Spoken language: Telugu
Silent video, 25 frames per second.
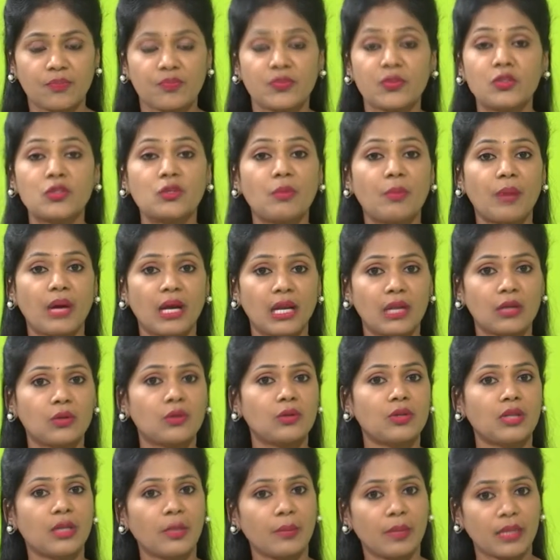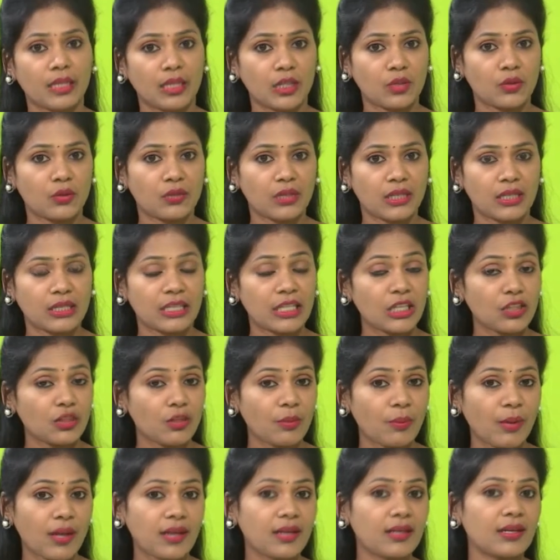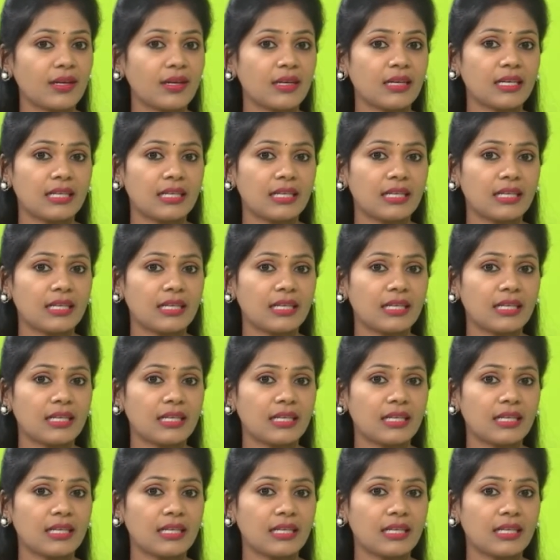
సో పాలకూర మెంతికూర దీంతో పాటుగా